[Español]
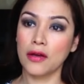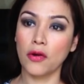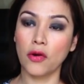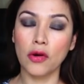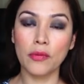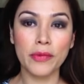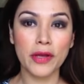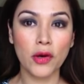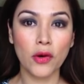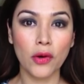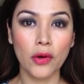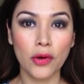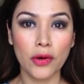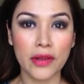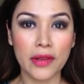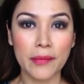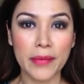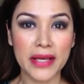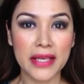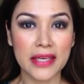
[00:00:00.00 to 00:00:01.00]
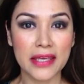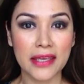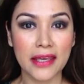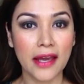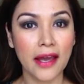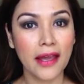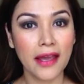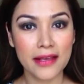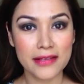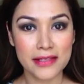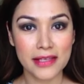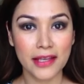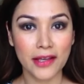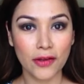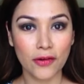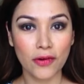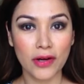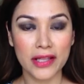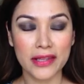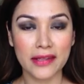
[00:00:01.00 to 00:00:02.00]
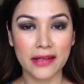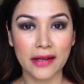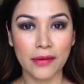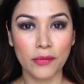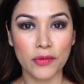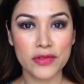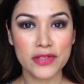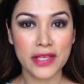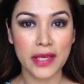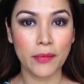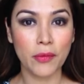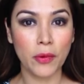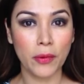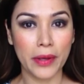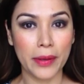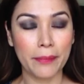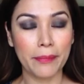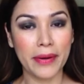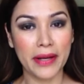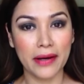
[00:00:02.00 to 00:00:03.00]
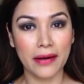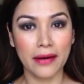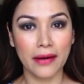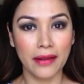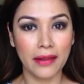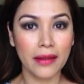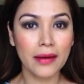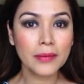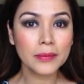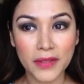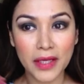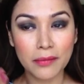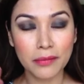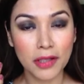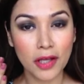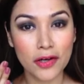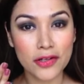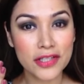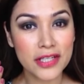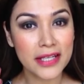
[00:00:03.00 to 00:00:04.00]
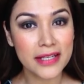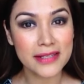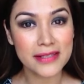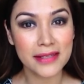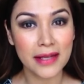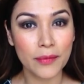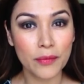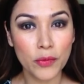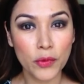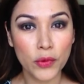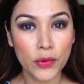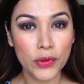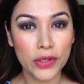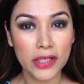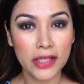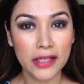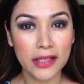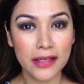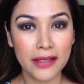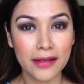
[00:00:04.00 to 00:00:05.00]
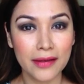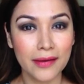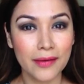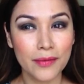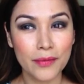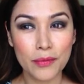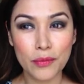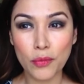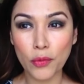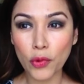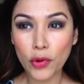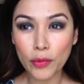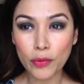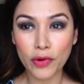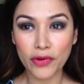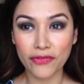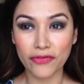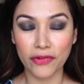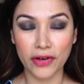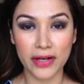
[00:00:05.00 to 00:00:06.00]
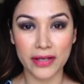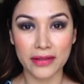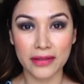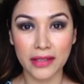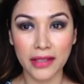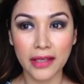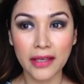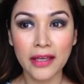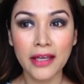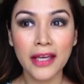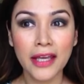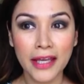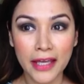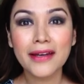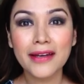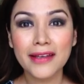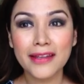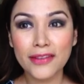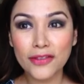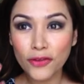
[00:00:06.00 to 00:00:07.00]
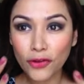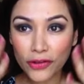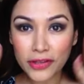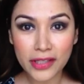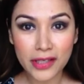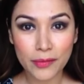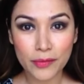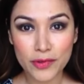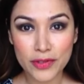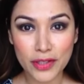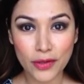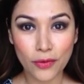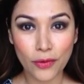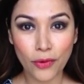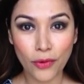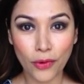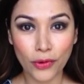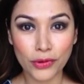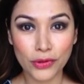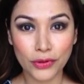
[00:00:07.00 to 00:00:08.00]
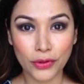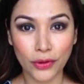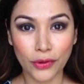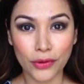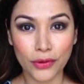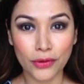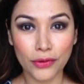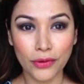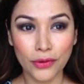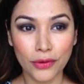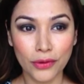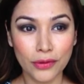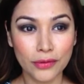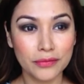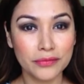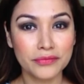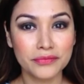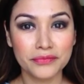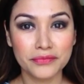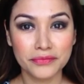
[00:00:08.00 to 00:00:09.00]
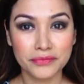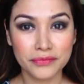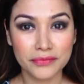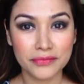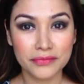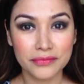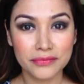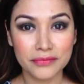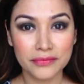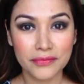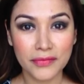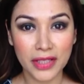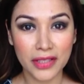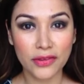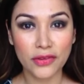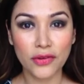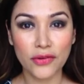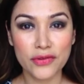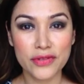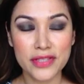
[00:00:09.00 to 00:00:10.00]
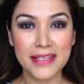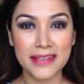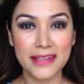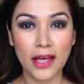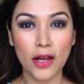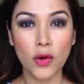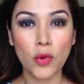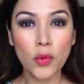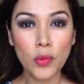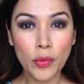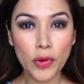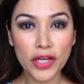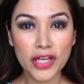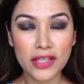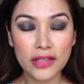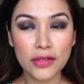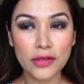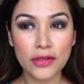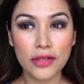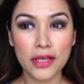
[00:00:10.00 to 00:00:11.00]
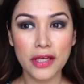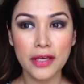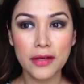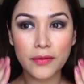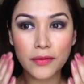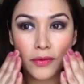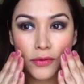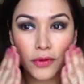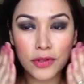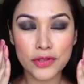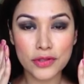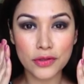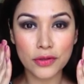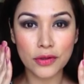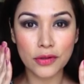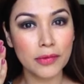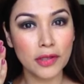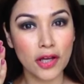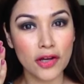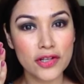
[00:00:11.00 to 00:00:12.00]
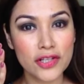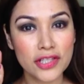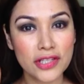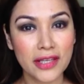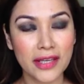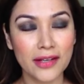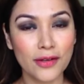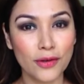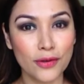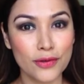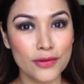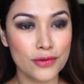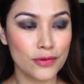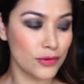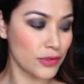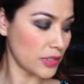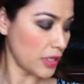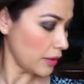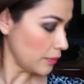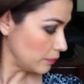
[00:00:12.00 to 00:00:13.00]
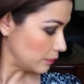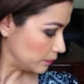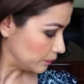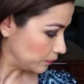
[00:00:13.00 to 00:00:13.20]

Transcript: con mi color de maquillaje, así que no la tenemos que mover para nada. El blush está muy, muy, muy fuerte, no tenemos ningún contorno, entonces quitar un poquito de nuestro blush que no nos gusta.